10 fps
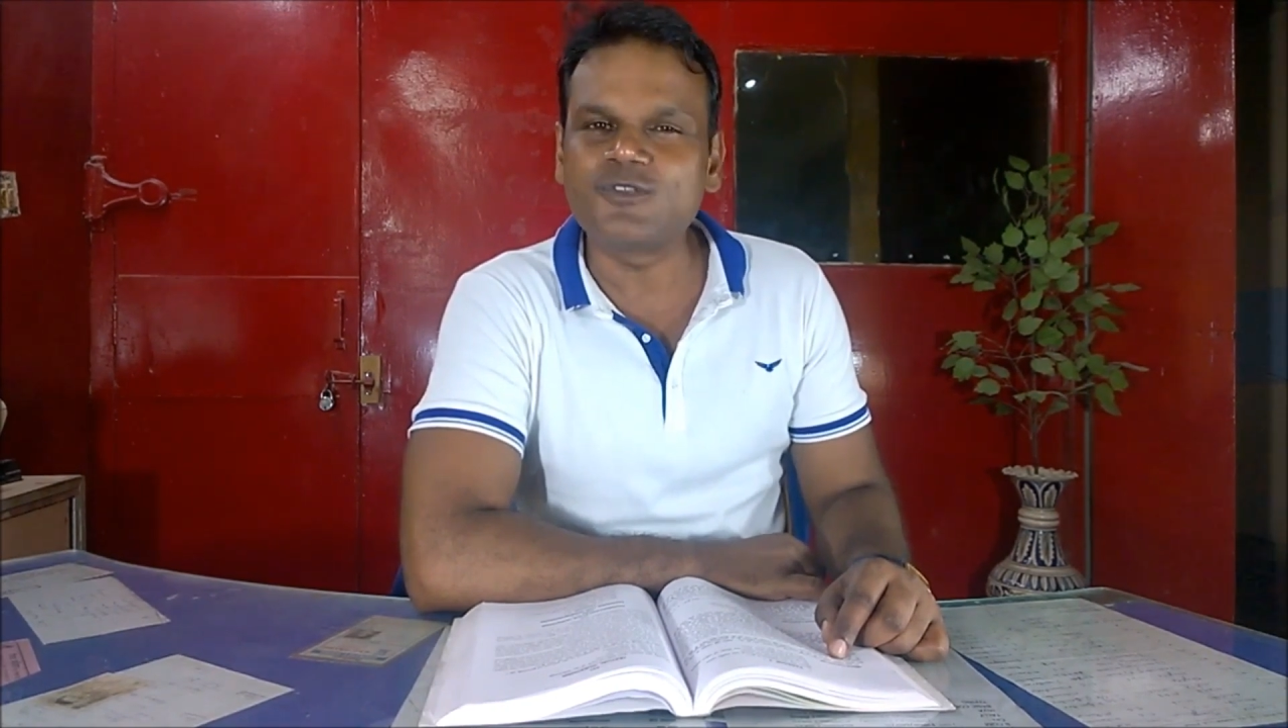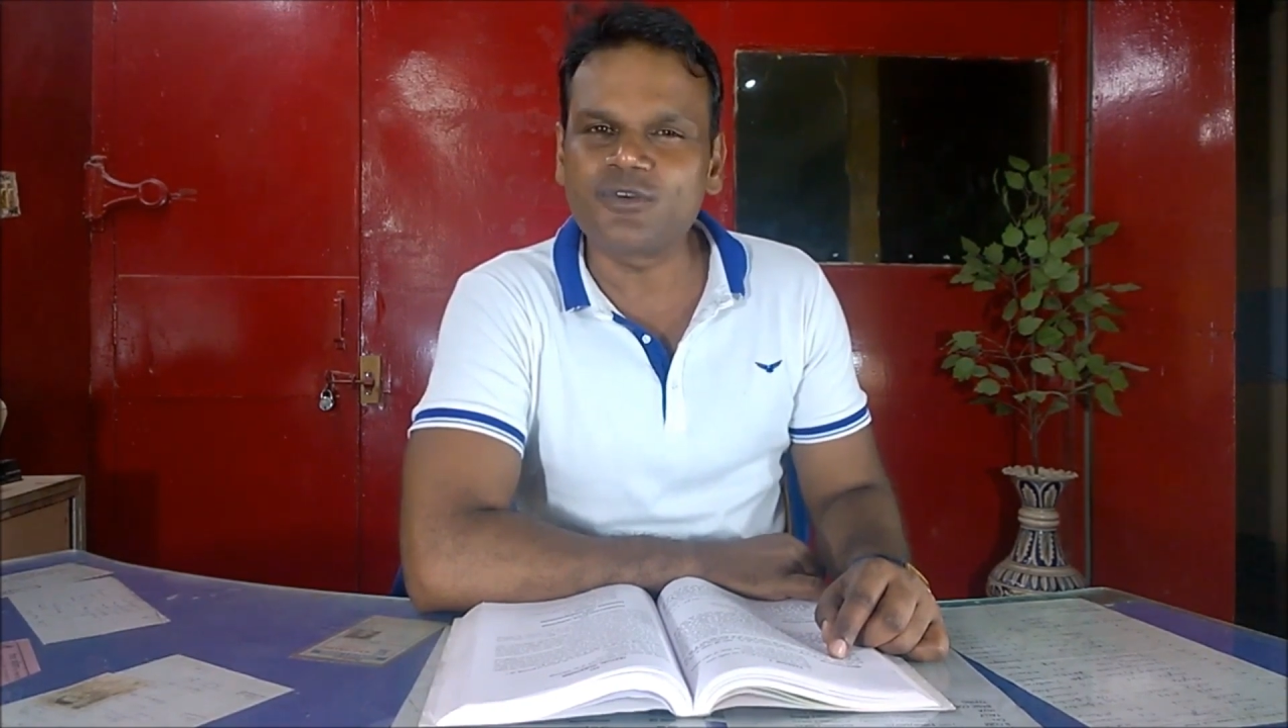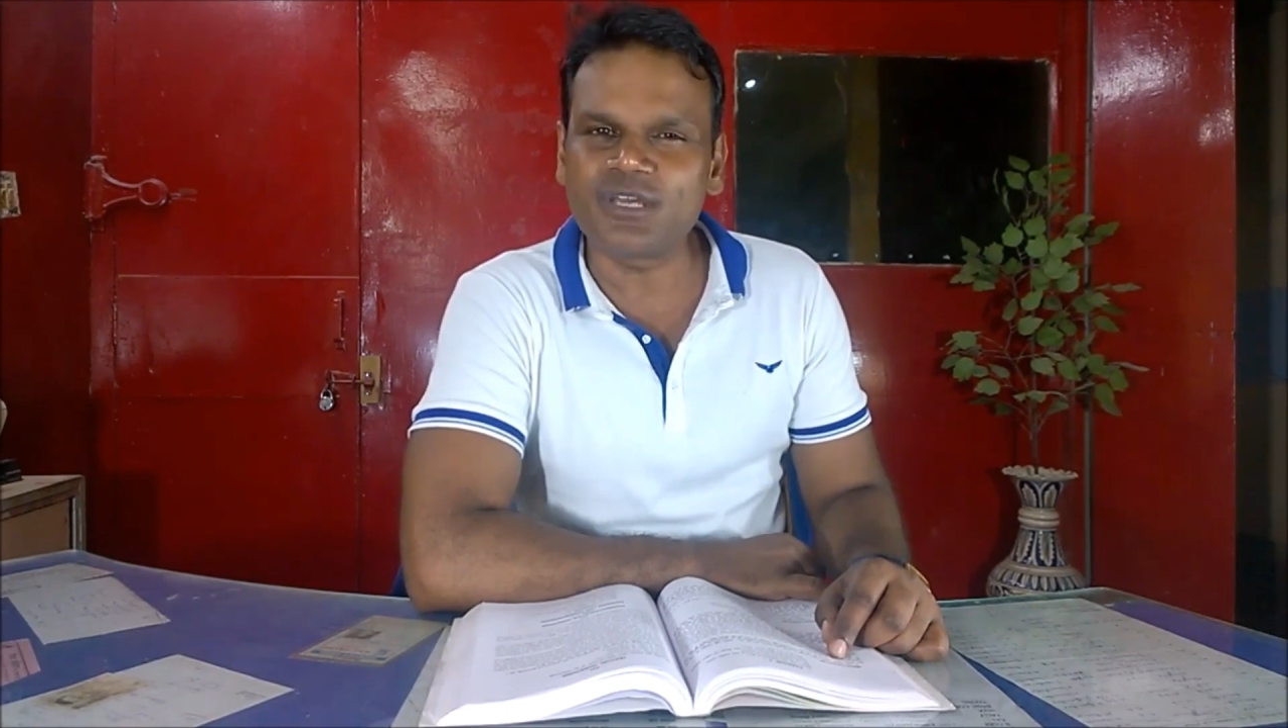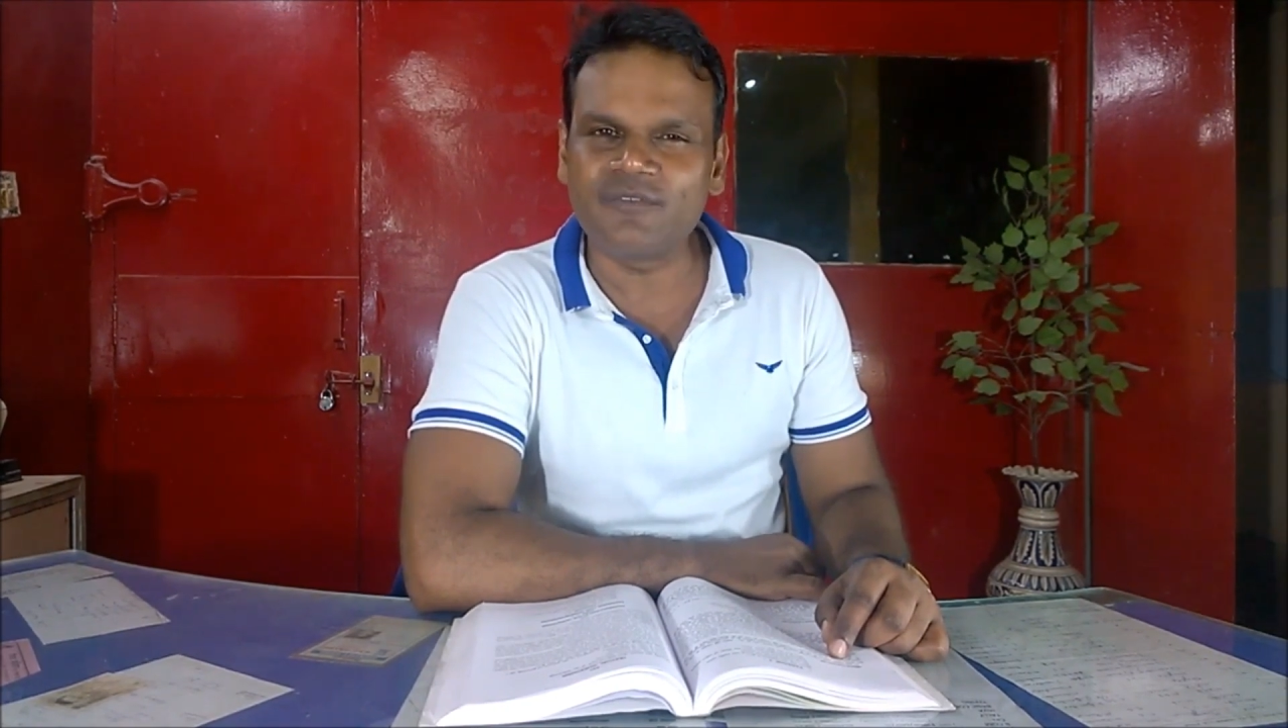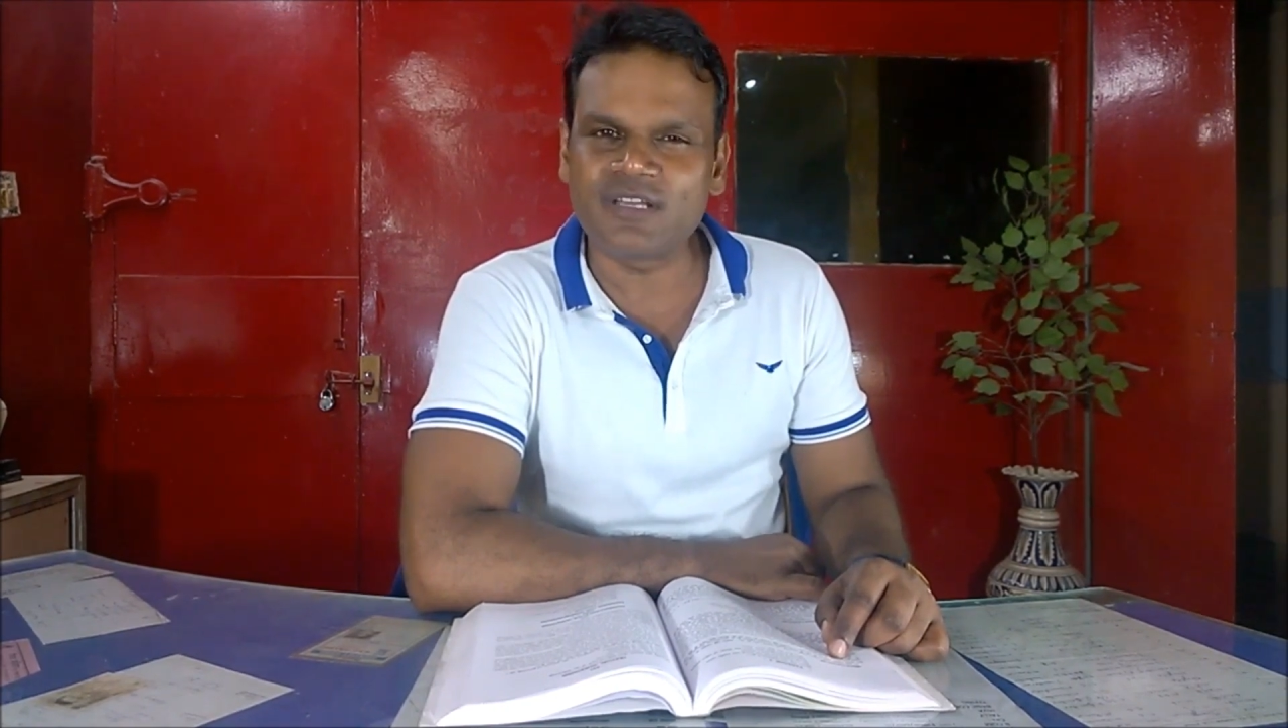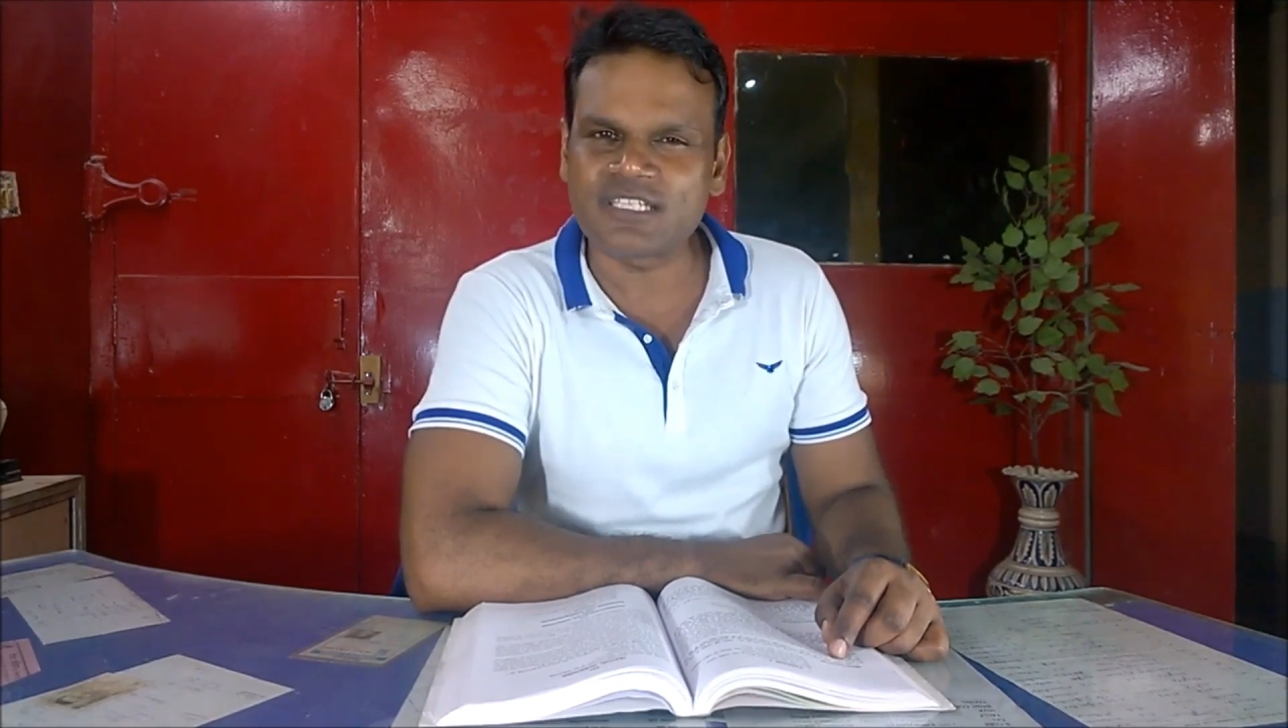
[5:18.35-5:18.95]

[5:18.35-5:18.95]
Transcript: दूसरों के